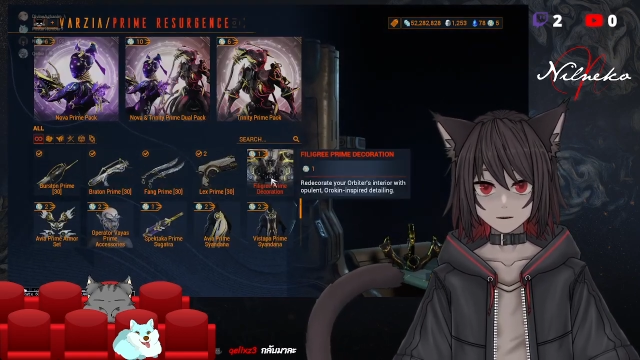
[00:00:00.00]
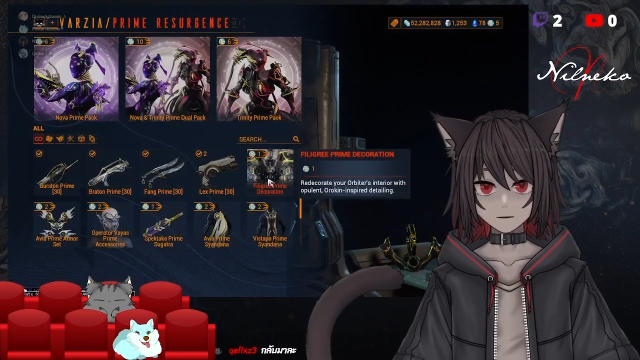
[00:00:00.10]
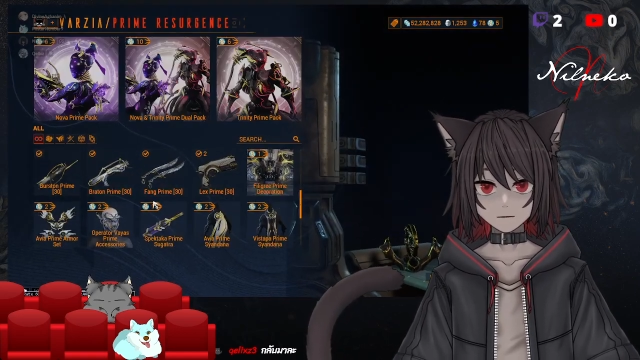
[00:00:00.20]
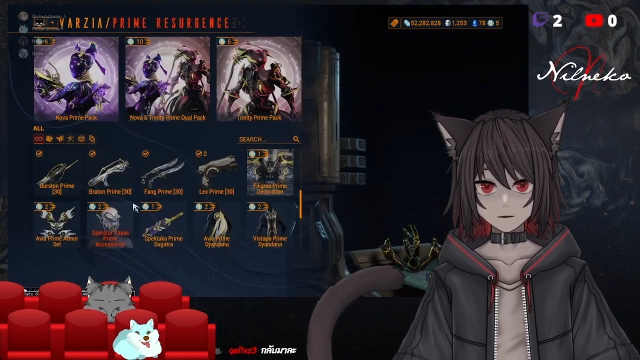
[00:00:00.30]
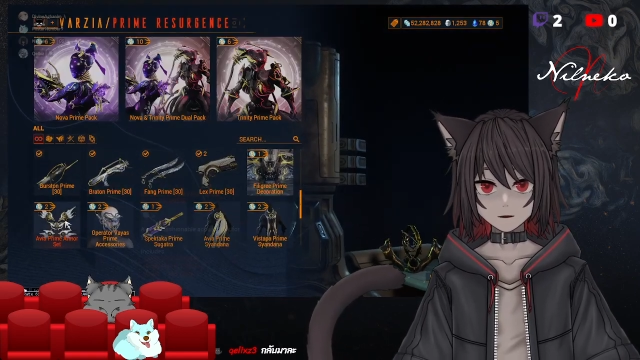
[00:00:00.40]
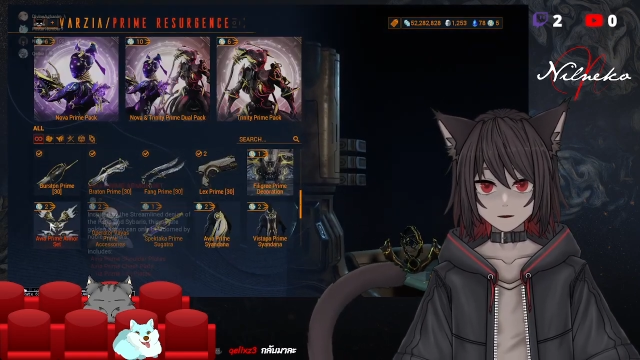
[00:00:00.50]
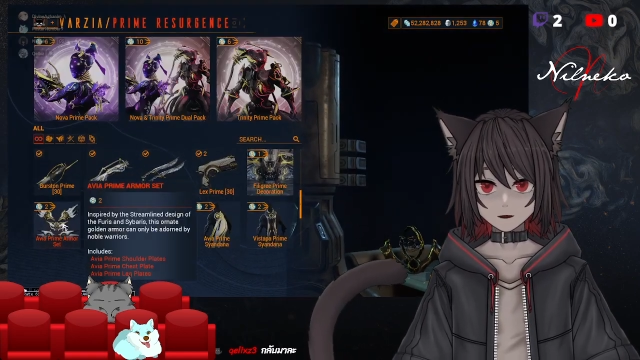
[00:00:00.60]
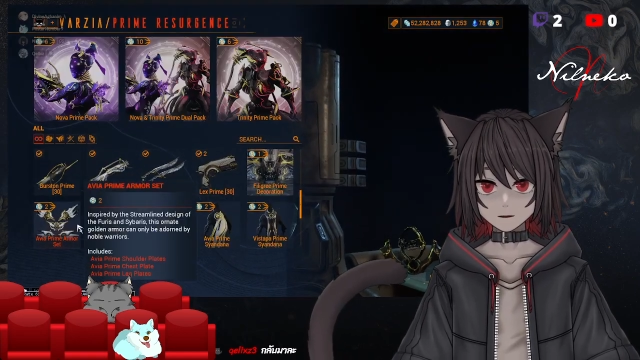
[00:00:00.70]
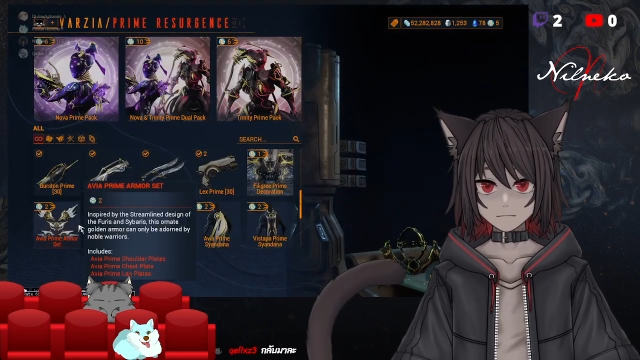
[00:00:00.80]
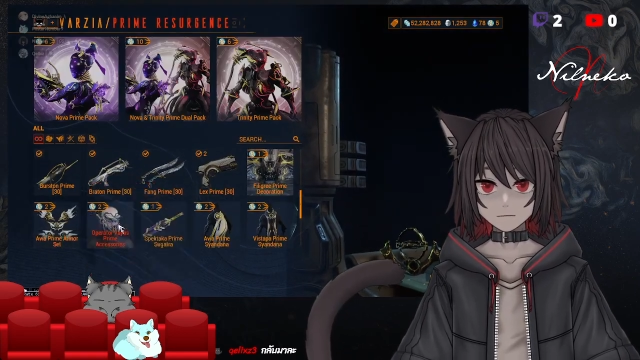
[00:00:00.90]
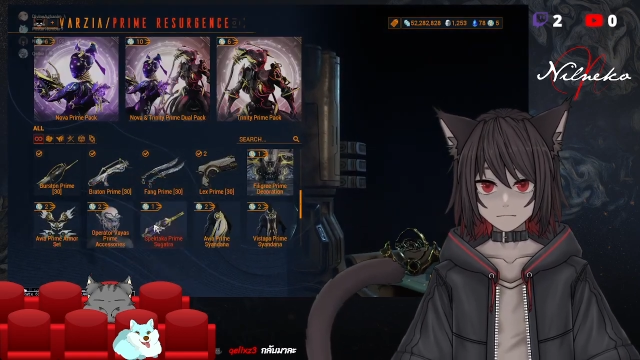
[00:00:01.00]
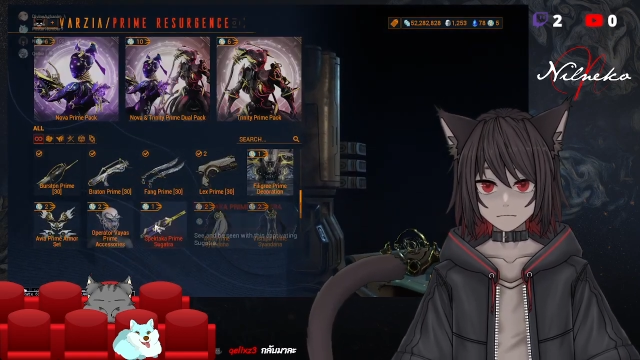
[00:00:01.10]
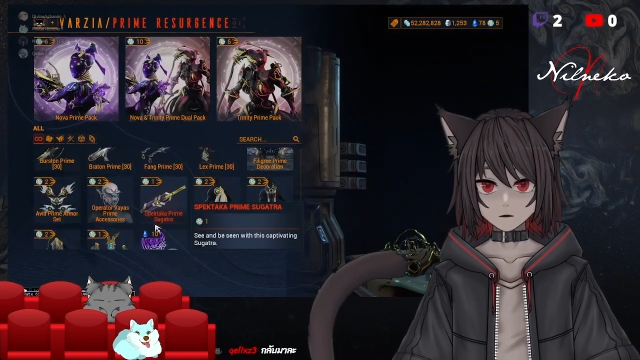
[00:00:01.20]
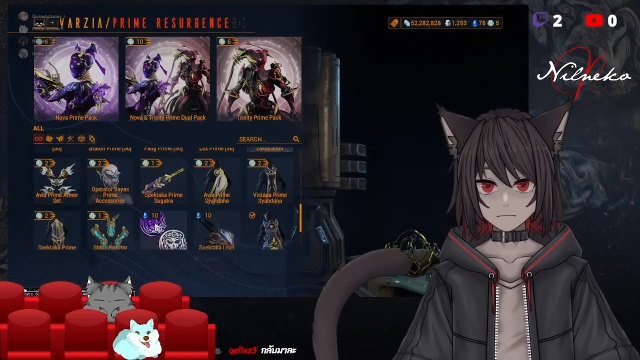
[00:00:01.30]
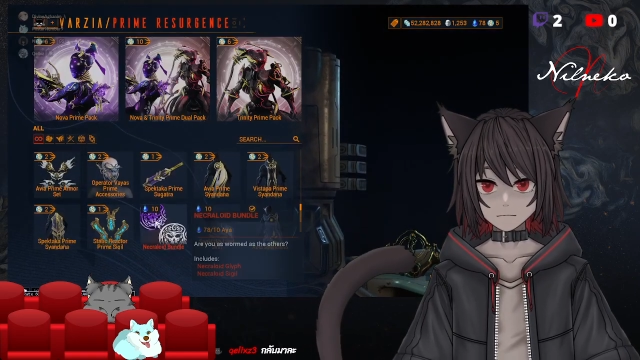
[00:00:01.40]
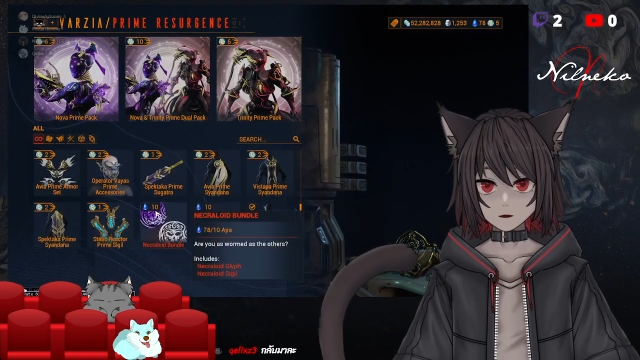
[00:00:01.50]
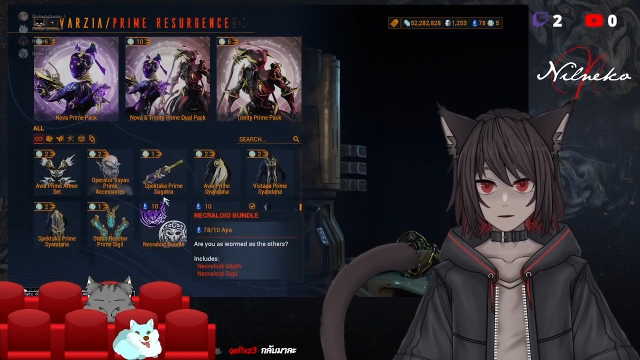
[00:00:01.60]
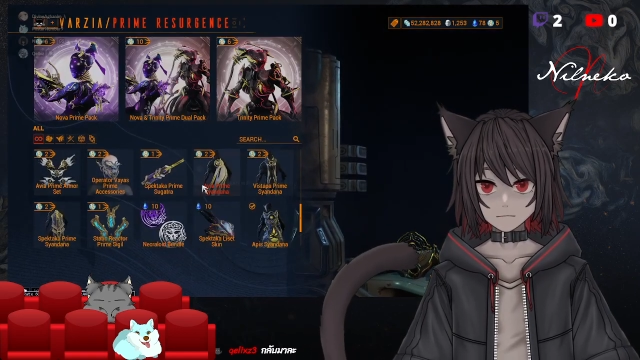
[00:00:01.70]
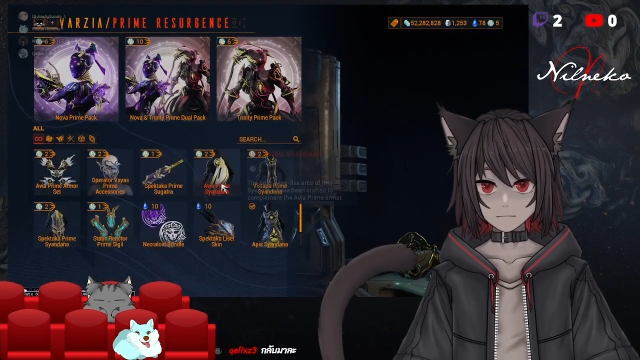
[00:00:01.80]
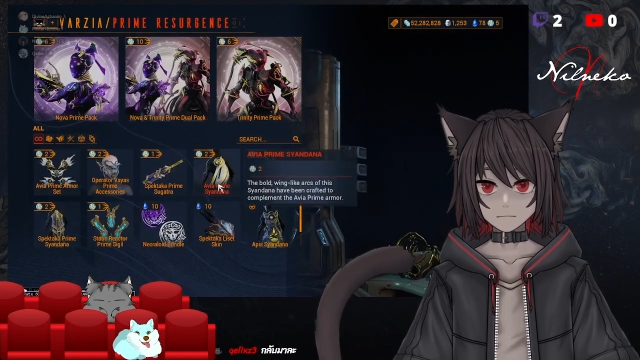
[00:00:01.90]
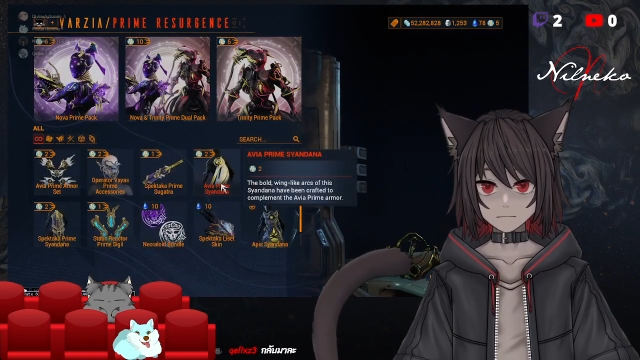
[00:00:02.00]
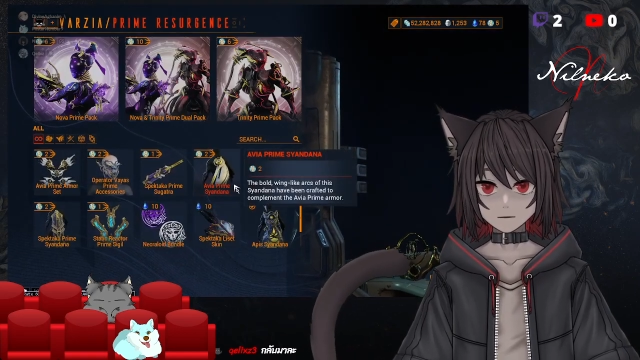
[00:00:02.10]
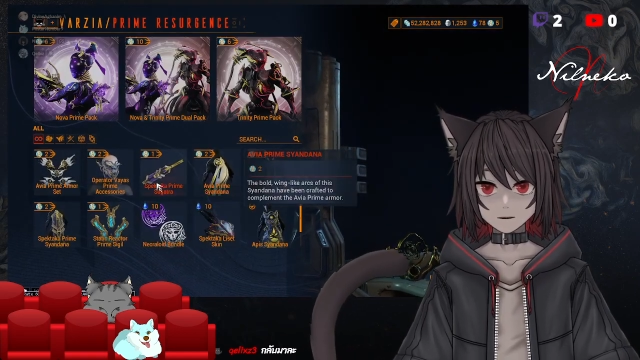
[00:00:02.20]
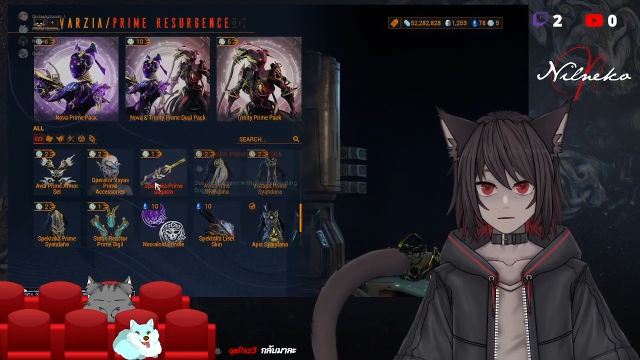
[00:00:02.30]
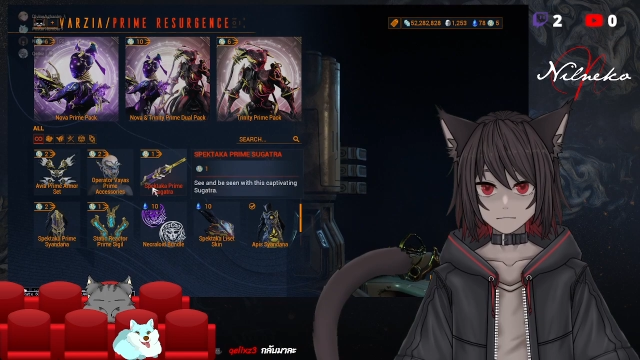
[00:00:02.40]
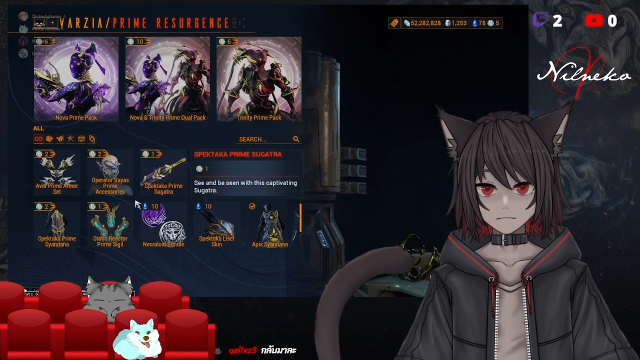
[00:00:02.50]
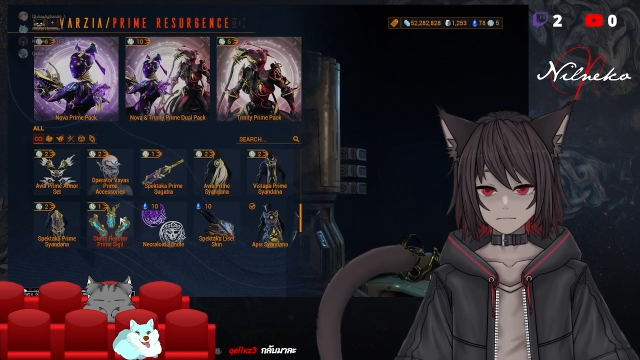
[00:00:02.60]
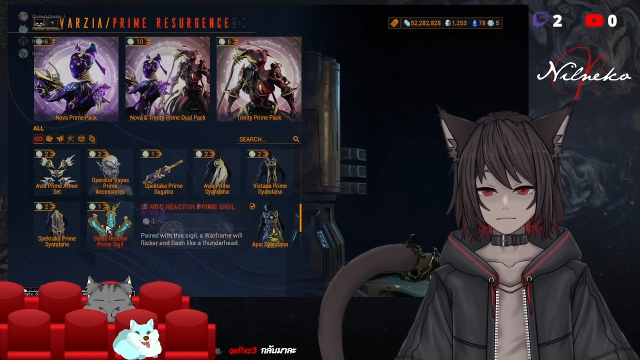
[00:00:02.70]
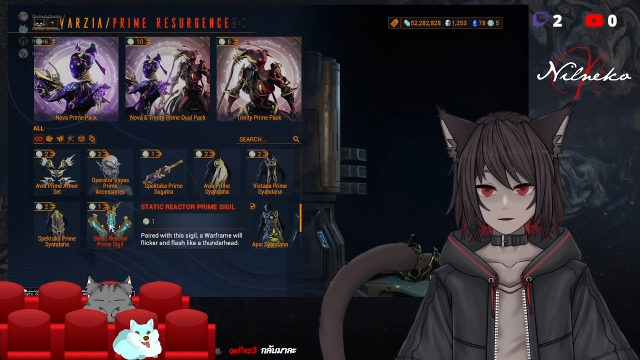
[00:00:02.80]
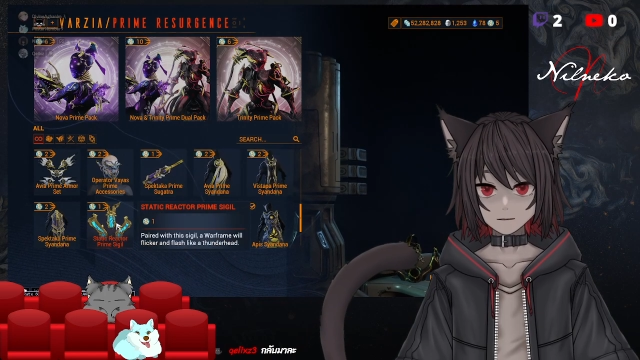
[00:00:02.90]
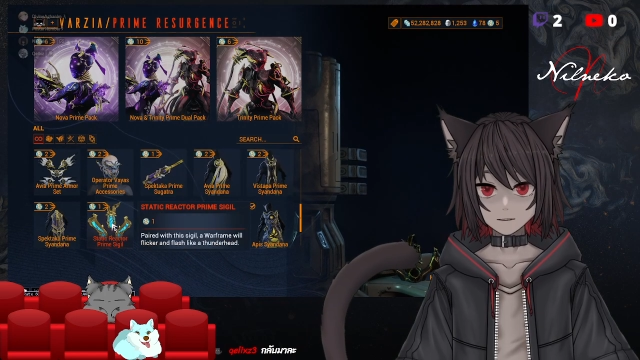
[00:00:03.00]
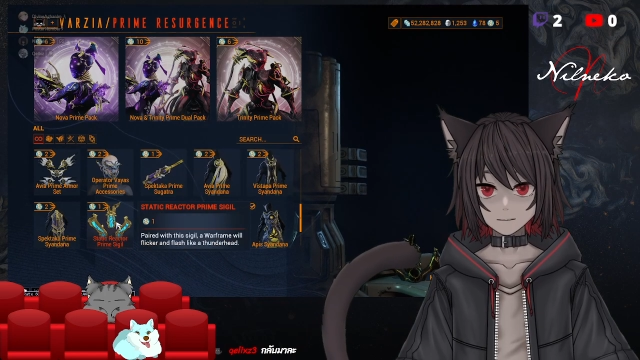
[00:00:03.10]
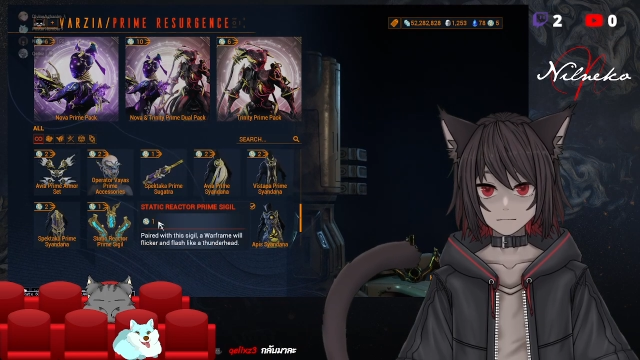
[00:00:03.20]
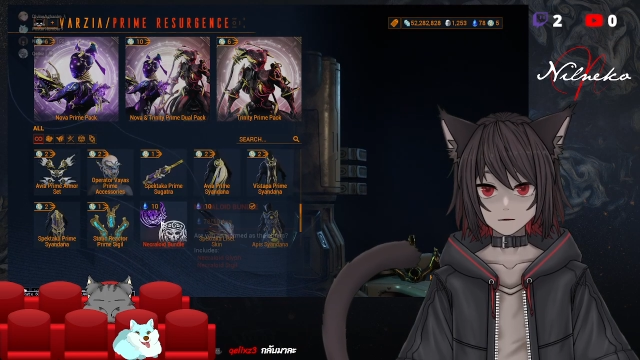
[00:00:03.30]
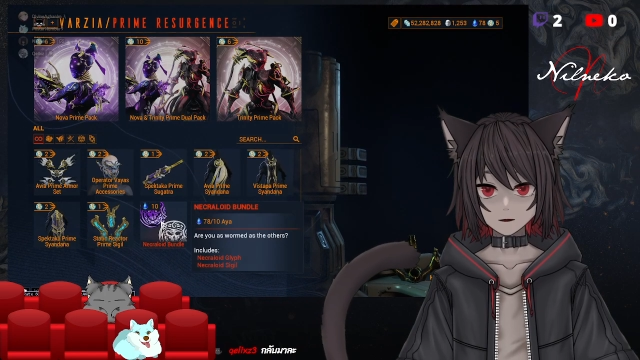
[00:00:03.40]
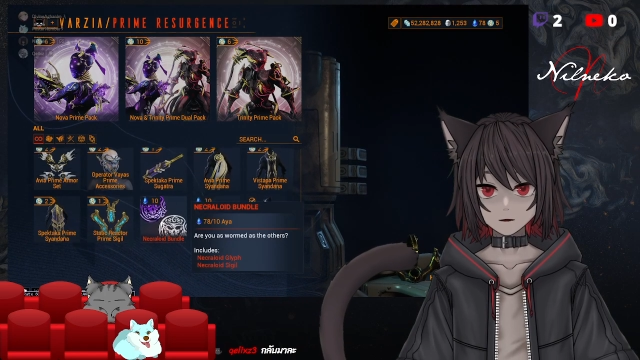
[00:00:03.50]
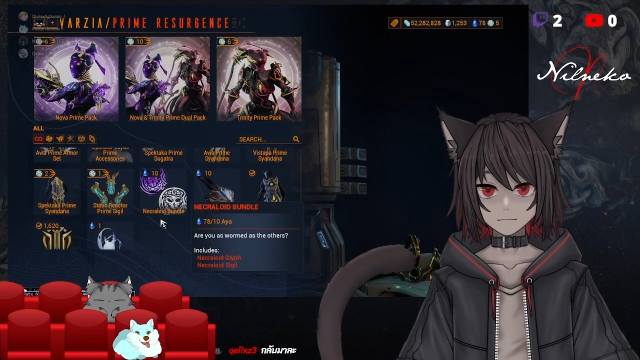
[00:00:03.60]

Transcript: อันนี้น่าจะเป็นของเดิมหมดละน่าของเดิมหมดเลยซีจิ้ววันเดิม